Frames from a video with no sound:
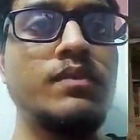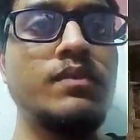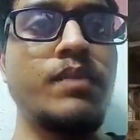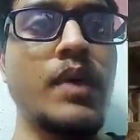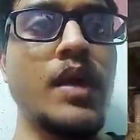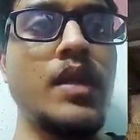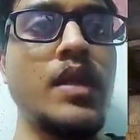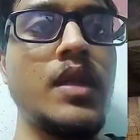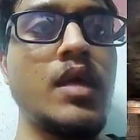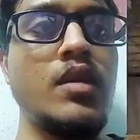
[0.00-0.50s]

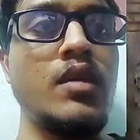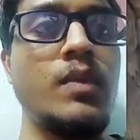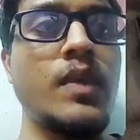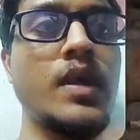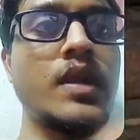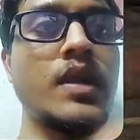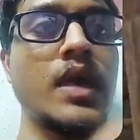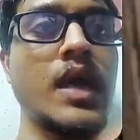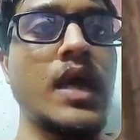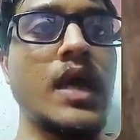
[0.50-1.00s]
పంది ఎదురు
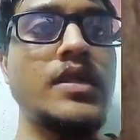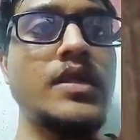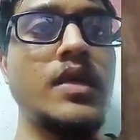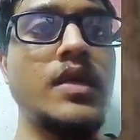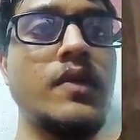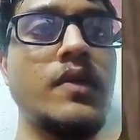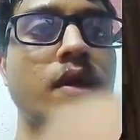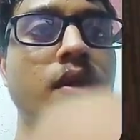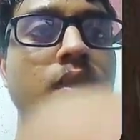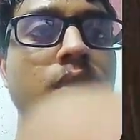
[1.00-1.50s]
పడితే
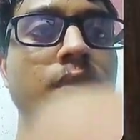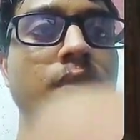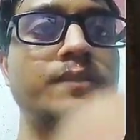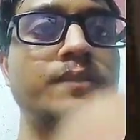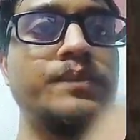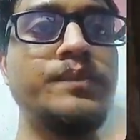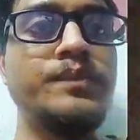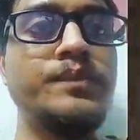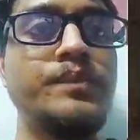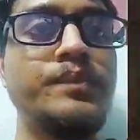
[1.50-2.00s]
కాచేడు దాన్ని
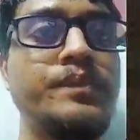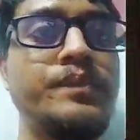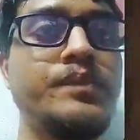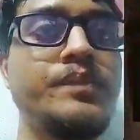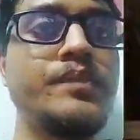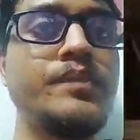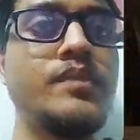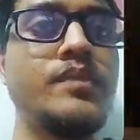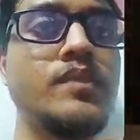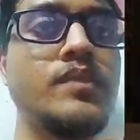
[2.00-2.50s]

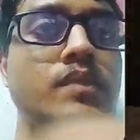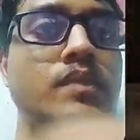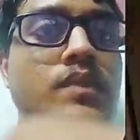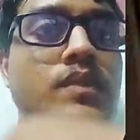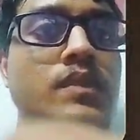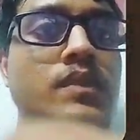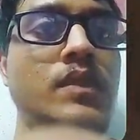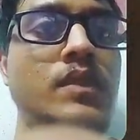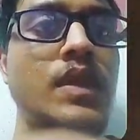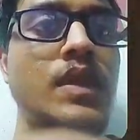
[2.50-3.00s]

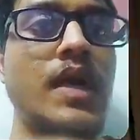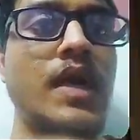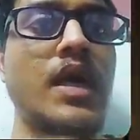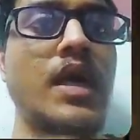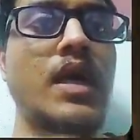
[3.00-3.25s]
ఇక్కడ